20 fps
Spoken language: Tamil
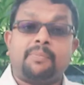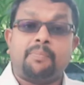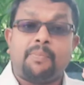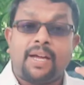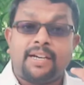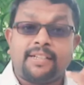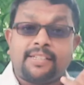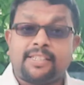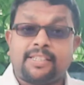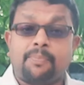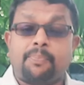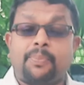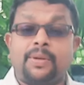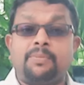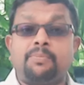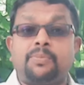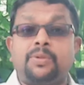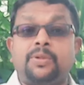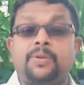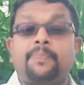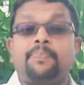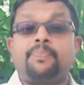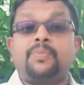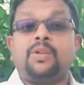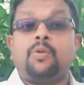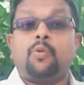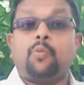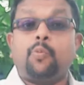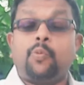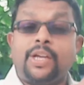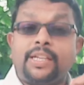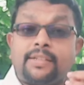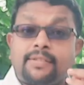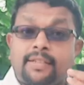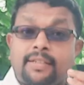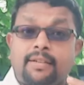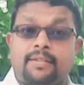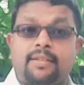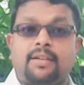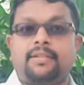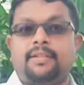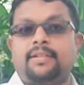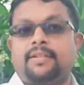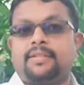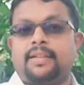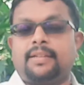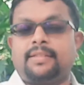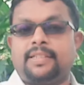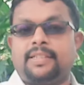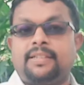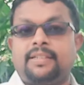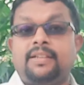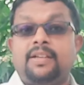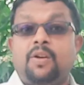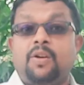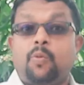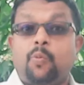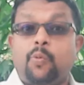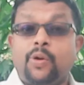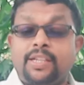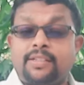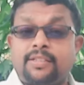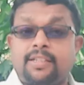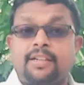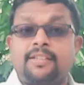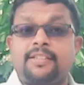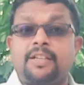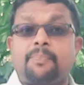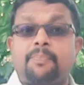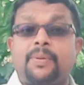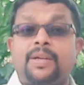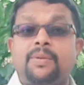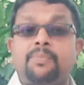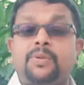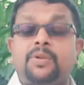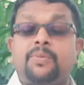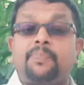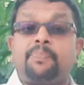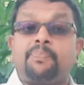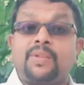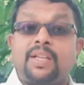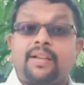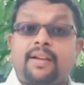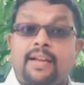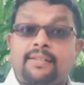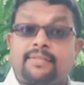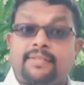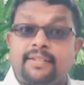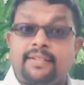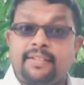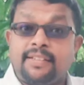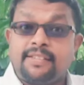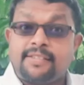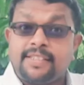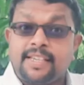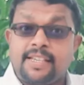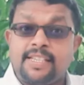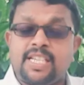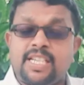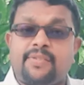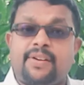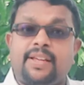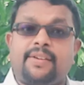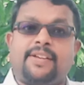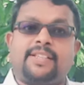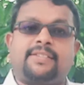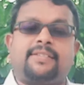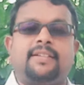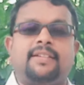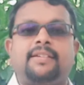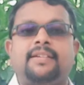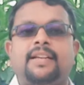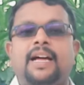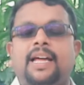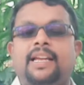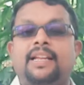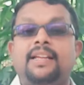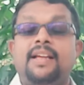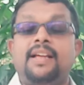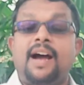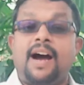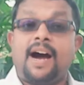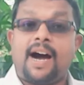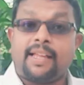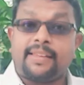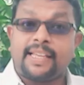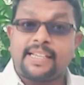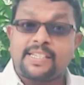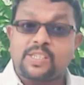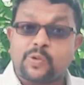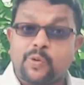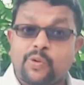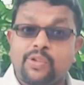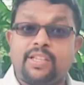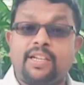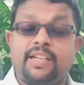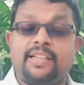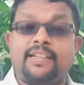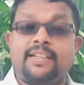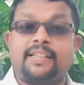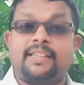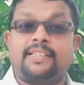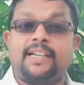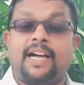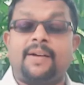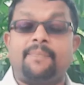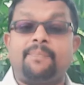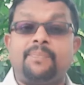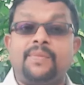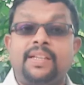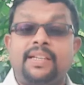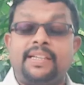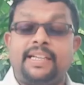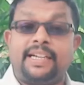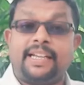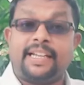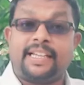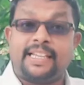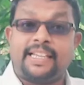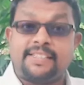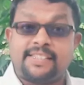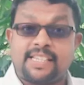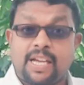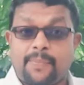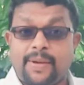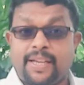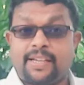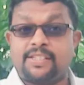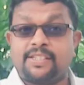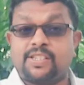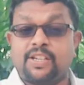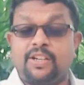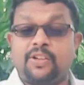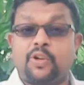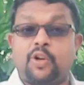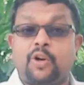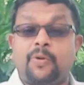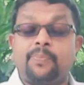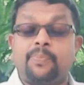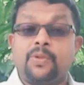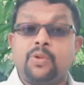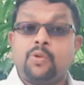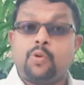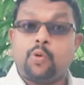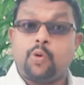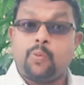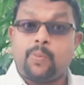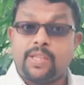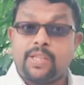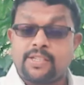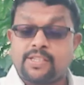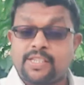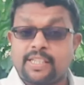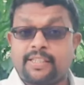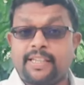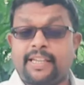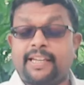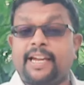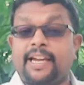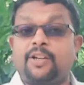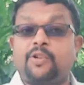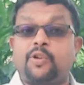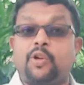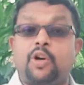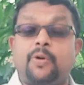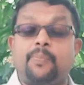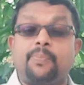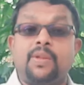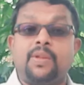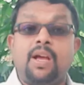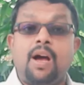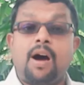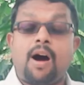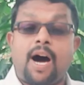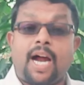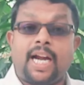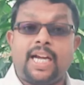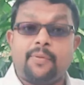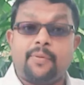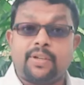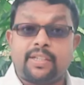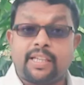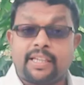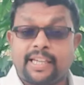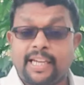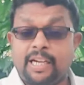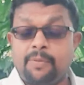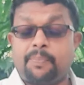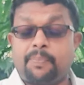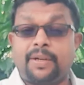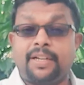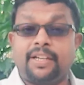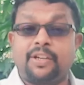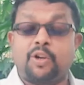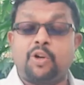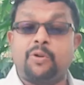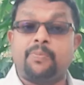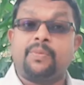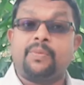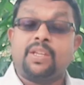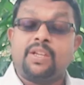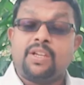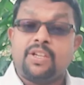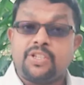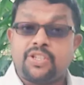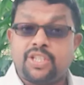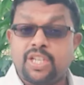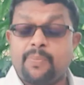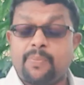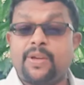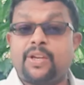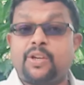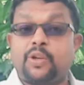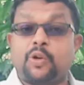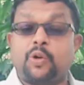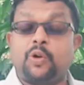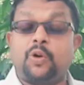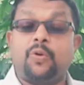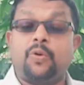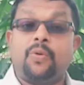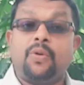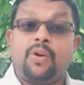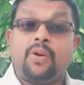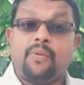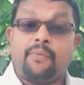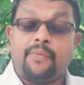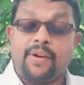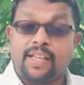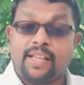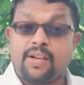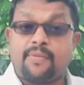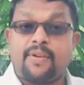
மறித்த பின்பு உயிர்த்தெழுதல் இருக்கிறது உயிர்த்தெழுந்த பின்பு கற்ற நித்திய ஜீவனை வைத்திருக்கிறார் அதை சுதந்திரிக்கத்தான் இன்றைக்கு சபைக்கு செல்கிறோம் உபதேசத்தை கேட்கிறோம் ஆண்டவருக்கு கீழ்ப்படுகிறோம் ஜெபிக்கிறோம் வேத